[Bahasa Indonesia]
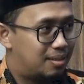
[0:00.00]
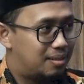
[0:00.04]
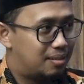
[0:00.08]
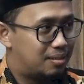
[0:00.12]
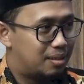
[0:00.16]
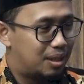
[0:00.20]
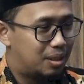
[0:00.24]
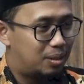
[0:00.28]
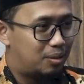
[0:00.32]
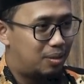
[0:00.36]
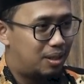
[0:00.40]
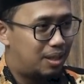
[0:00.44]

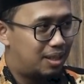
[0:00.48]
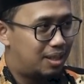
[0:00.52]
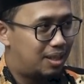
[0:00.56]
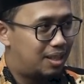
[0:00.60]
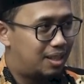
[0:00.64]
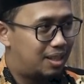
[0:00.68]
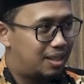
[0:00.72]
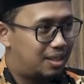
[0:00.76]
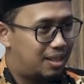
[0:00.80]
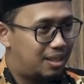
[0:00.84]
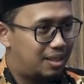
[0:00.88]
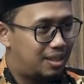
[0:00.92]
Satu
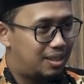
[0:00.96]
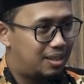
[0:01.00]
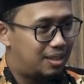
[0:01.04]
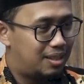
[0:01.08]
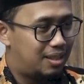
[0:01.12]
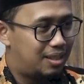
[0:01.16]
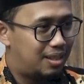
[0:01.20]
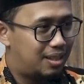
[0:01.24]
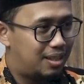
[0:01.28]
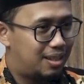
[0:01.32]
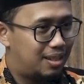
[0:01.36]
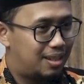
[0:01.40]
lagi
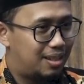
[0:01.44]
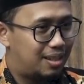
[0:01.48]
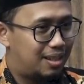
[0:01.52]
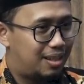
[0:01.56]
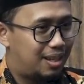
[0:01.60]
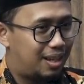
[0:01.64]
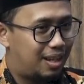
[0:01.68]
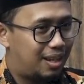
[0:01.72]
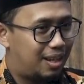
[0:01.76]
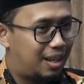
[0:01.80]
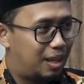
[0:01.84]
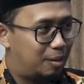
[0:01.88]
nanti uh,
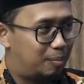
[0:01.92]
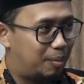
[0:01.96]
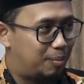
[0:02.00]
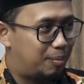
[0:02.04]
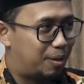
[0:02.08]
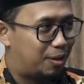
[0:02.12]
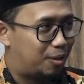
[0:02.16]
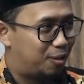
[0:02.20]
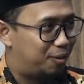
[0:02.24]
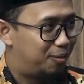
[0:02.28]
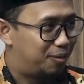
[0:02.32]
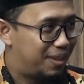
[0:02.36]
karya
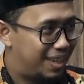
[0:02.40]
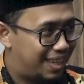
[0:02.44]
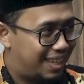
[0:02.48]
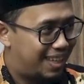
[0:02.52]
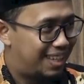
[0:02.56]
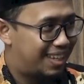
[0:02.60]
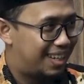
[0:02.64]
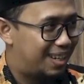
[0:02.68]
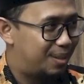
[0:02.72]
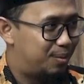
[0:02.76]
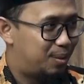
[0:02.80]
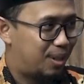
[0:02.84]
Imam
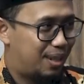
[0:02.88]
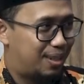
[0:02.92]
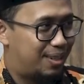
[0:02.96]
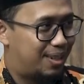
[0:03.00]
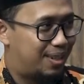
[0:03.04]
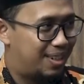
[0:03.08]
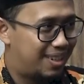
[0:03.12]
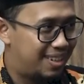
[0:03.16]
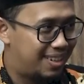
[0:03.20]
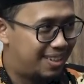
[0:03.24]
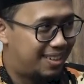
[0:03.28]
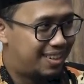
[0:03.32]
Ar-Rafi'i
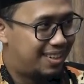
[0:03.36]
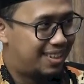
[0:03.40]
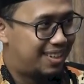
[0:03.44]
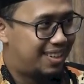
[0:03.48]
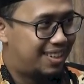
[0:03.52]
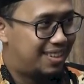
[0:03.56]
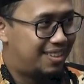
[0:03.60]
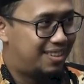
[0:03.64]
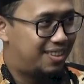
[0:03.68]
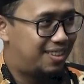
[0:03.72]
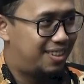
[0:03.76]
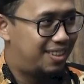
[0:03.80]
Al-Muharrar.
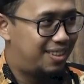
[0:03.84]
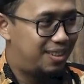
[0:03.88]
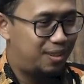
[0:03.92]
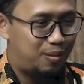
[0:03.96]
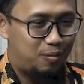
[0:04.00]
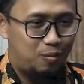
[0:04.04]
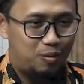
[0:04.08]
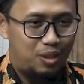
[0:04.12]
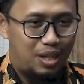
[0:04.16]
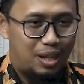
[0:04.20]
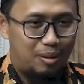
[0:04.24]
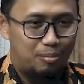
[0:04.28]

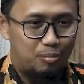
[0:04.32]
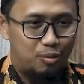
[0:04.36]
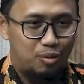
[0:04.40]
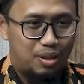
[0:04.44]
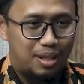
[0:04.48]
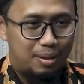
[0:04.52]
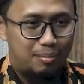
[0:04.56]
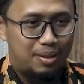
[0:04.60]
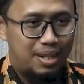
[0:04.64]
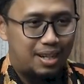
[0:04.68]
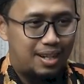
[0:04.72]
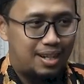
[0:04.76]
Jadi yang
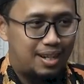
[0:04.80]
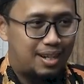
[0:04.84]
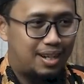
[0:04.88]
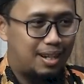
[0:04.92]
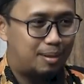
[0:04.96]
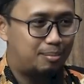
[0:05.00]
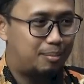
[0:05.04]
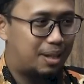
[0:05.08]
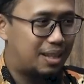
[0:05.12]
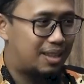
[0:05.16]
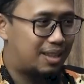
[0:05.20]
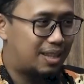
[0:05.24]
utama
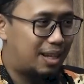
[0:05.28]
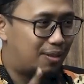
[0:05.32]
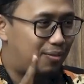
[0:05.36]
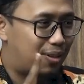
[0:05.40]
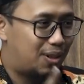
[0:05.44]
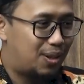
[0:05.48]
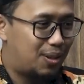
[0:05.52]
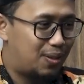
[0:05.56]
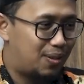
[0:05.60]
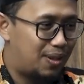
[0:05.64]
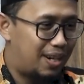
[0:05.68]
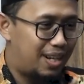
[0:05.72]
adalah
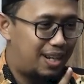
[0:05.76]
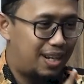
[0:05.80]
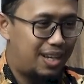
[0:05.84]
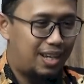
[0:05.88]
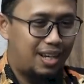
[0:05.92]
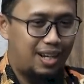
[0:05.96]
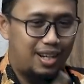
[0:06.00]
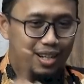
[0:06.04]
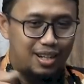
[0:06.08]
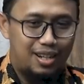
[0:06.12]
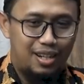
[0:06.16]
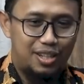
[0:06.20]
mattafaqo
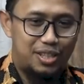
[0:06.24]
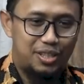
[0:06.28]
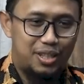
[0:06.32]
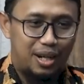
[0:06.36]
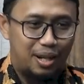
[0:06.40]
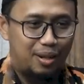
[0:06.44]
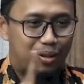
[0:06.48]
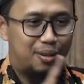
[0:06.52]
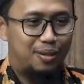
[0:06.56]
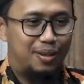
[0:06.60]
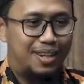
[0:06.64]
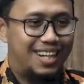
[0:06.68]
Alaihi
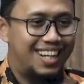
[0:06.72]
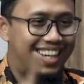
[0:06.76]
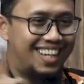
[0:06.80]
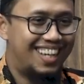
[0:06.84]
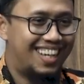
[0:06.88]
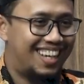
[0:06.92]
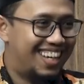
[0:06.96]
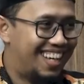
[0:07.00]
syaikhon.